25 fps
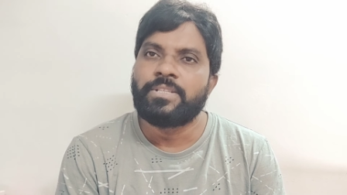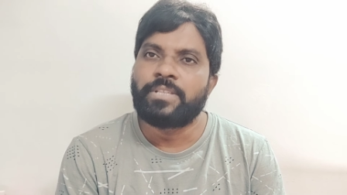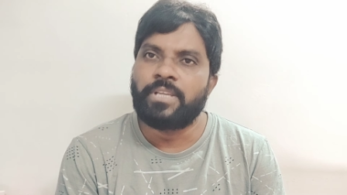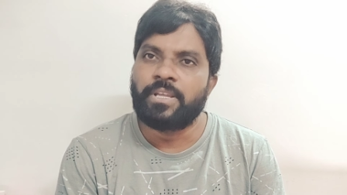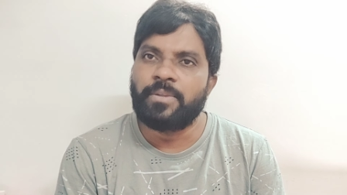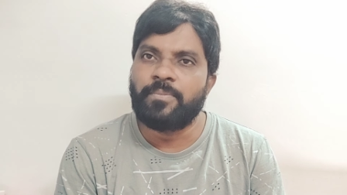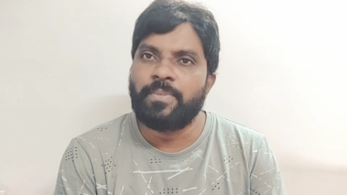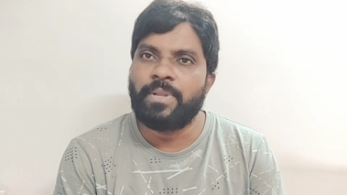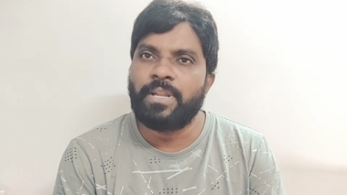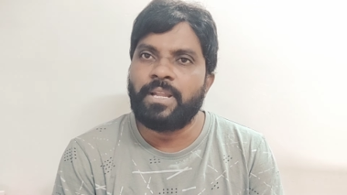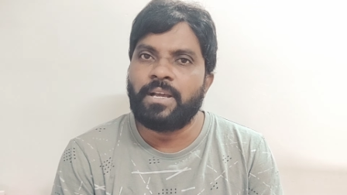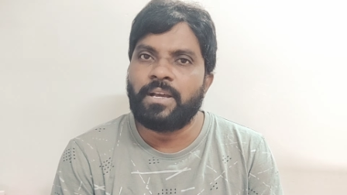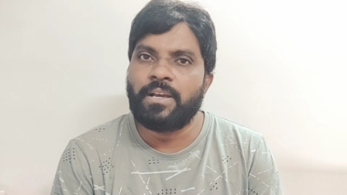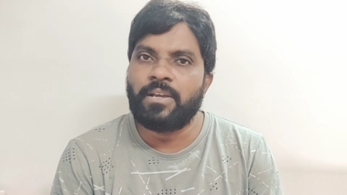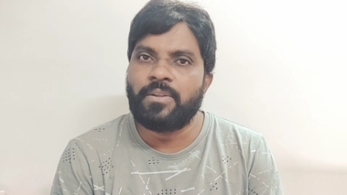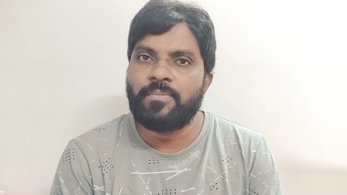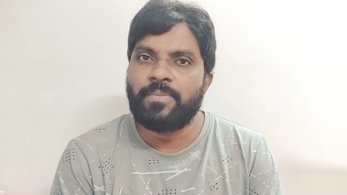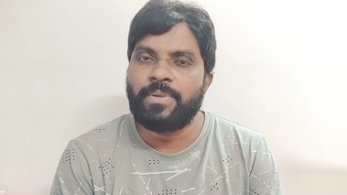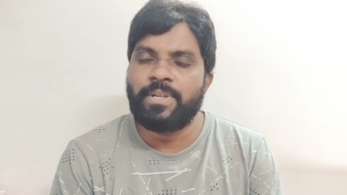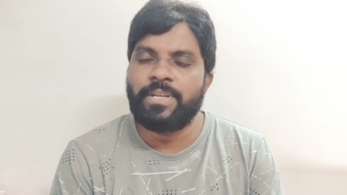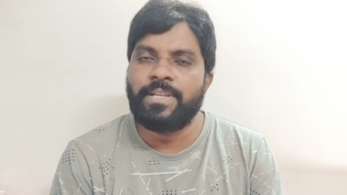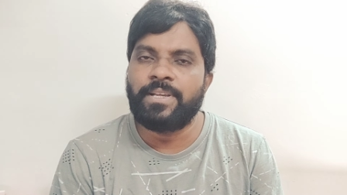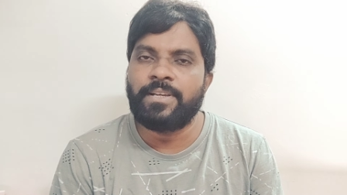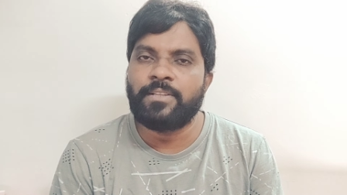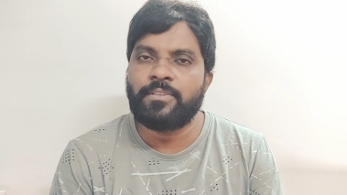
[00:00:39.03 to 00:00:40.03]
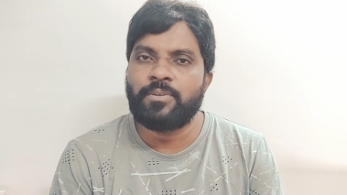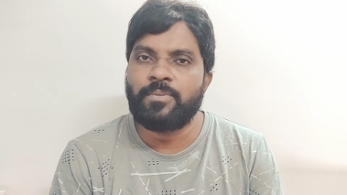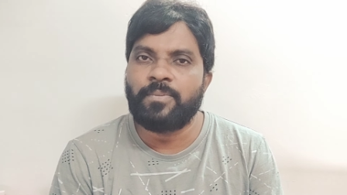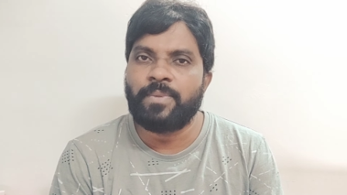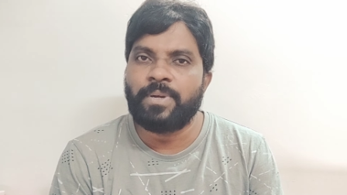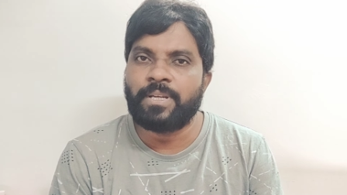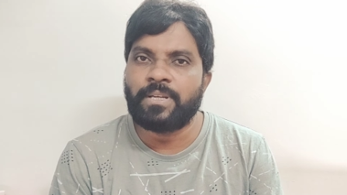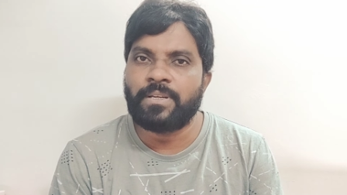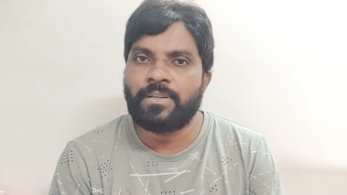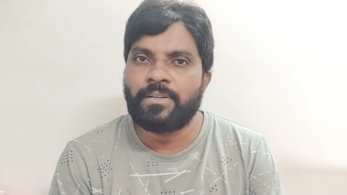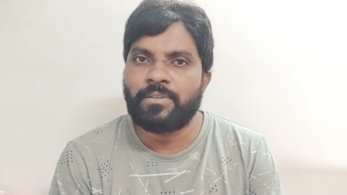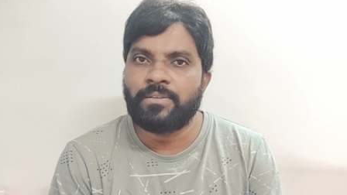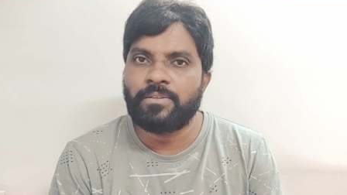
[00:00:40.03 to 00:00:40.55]
షర్మిల గారు మీడియాతో
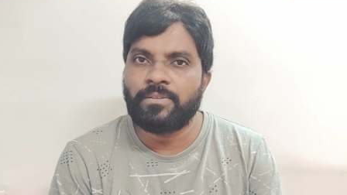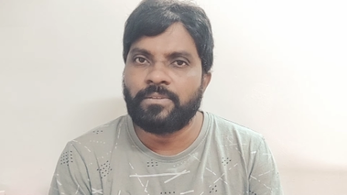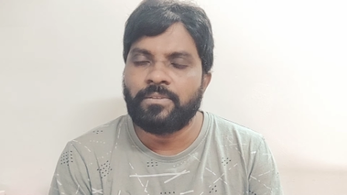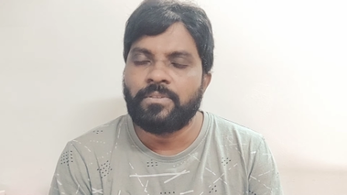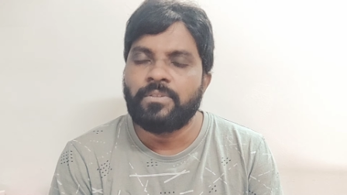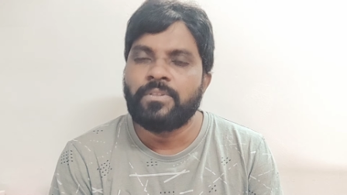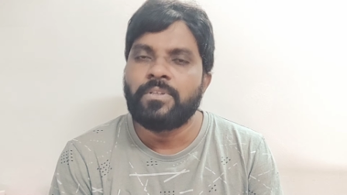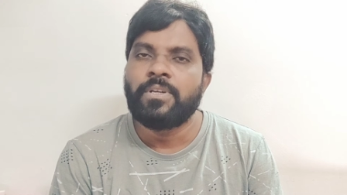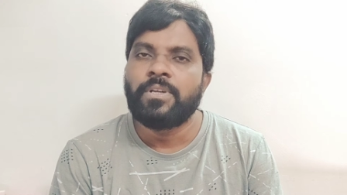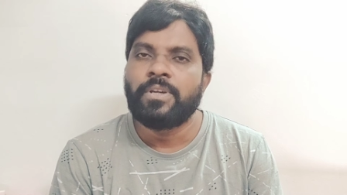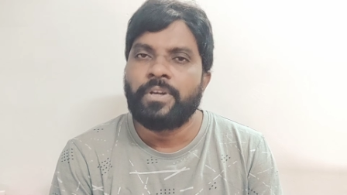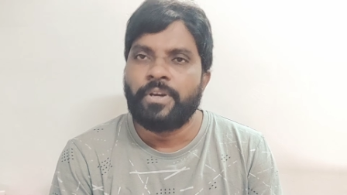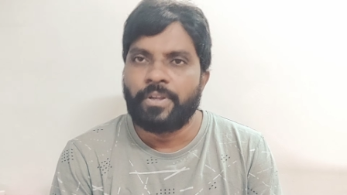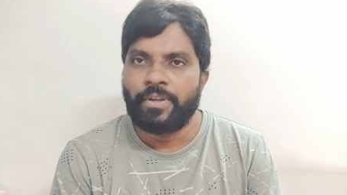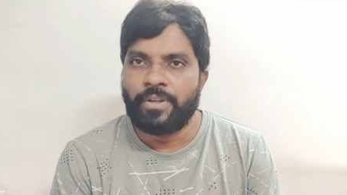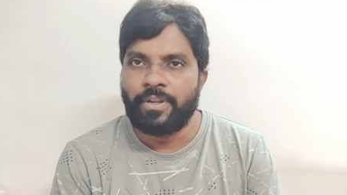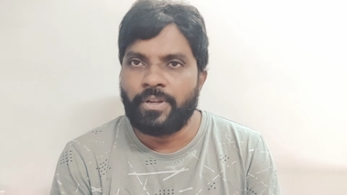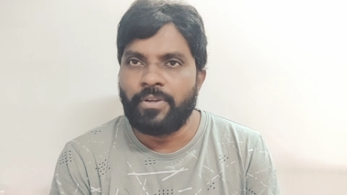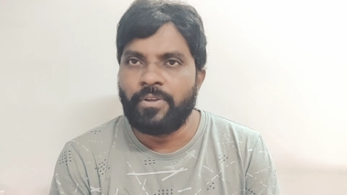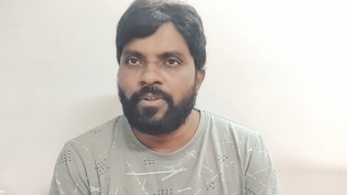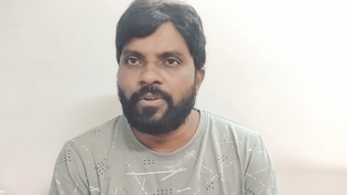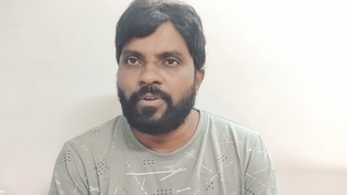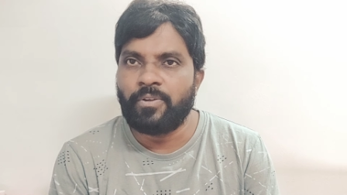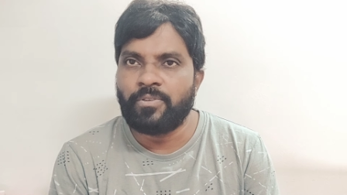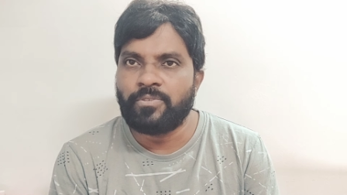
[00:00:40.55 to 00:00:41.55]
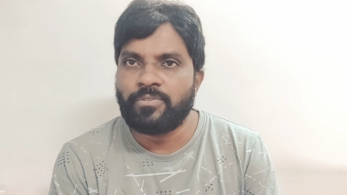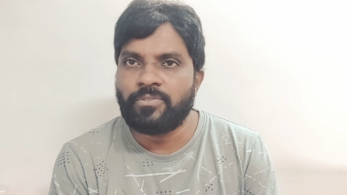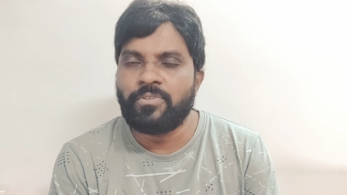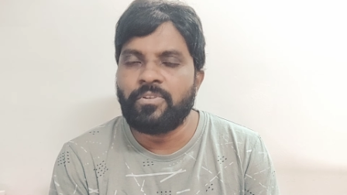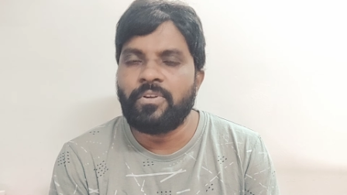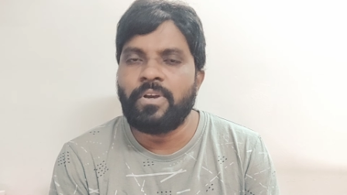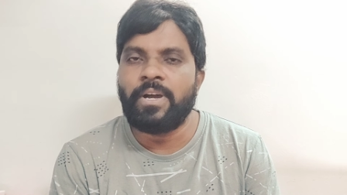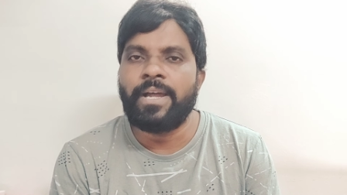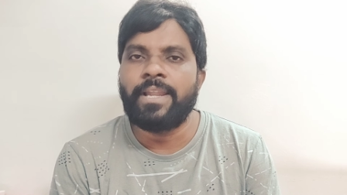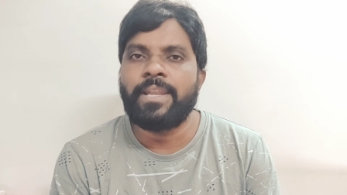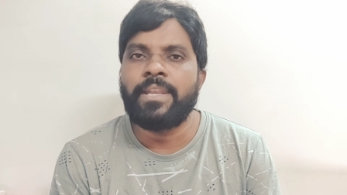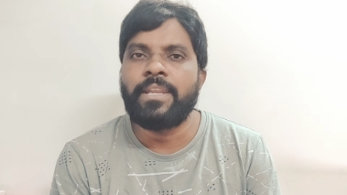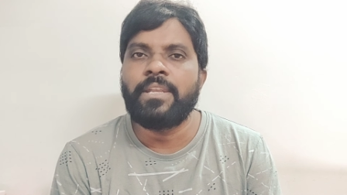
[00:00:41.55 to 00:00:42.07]
మాట్లాడుతూ రెండు రోజుల్లో
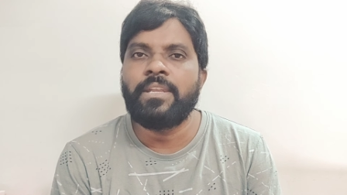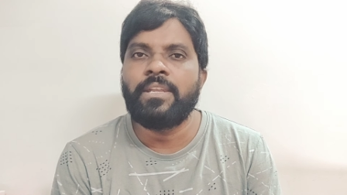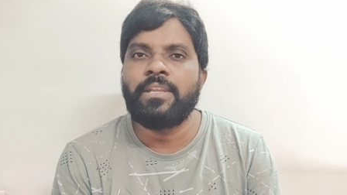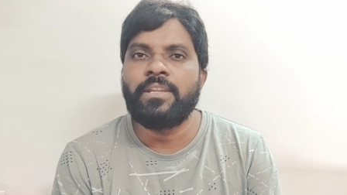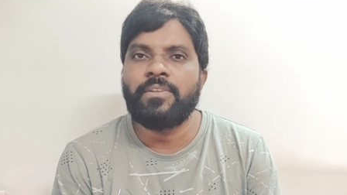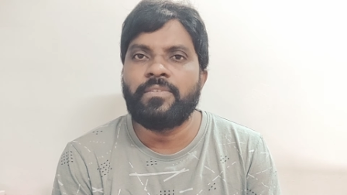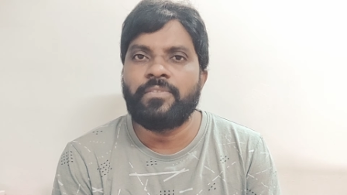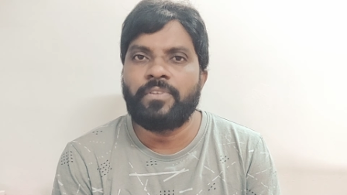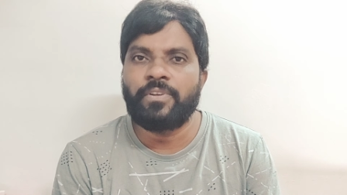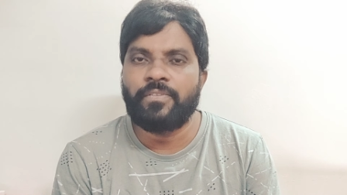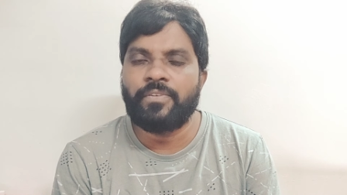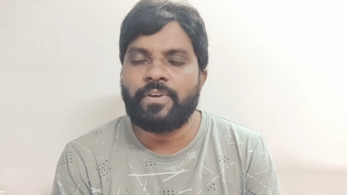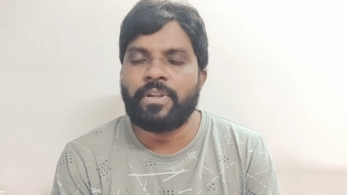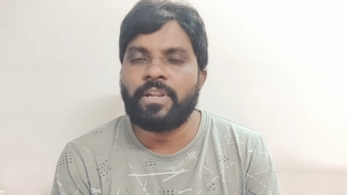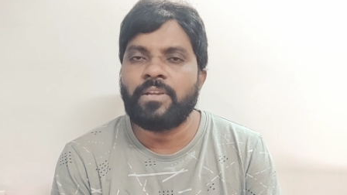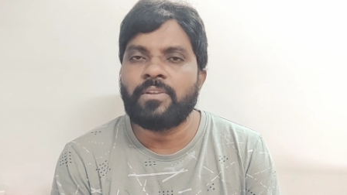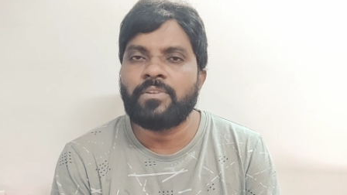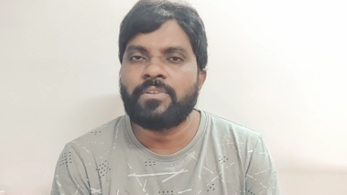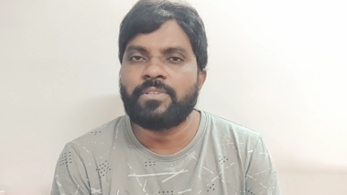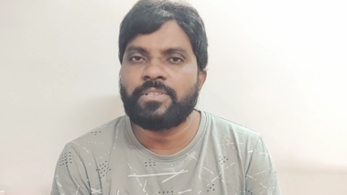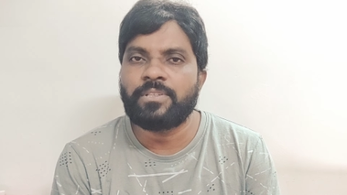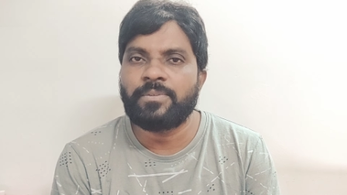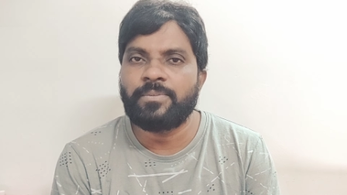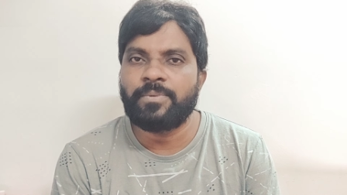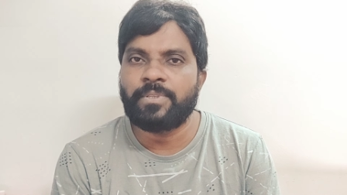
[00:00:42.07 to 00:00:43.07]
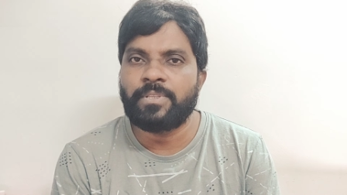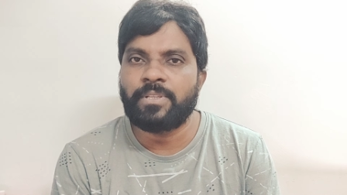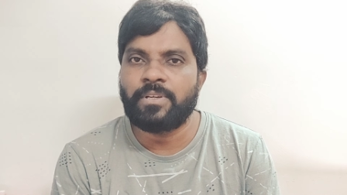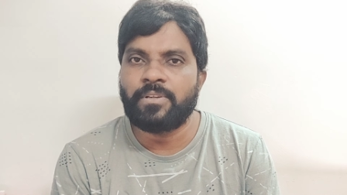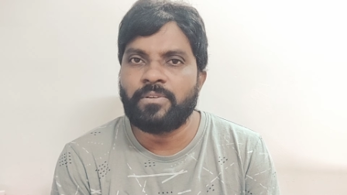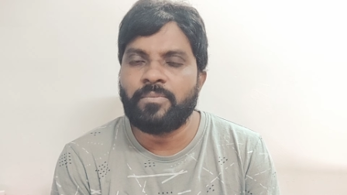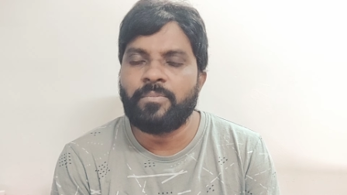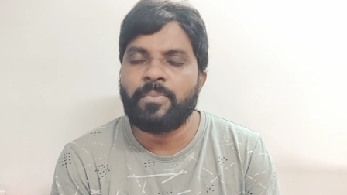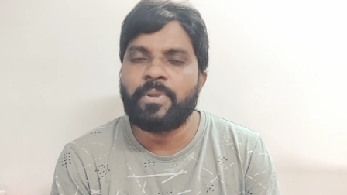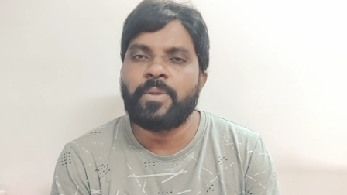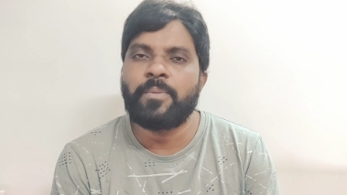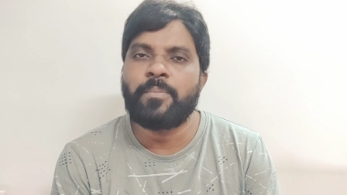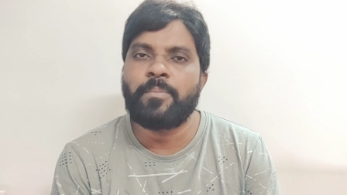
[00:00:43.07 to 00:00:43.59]
అన్ని వివరాలు చెబుతాను
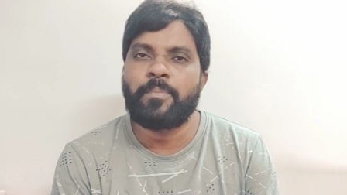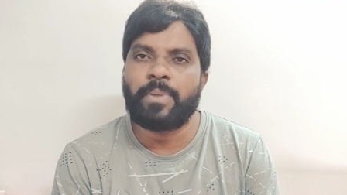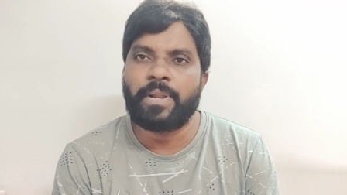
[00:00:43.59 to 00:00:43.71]
మీ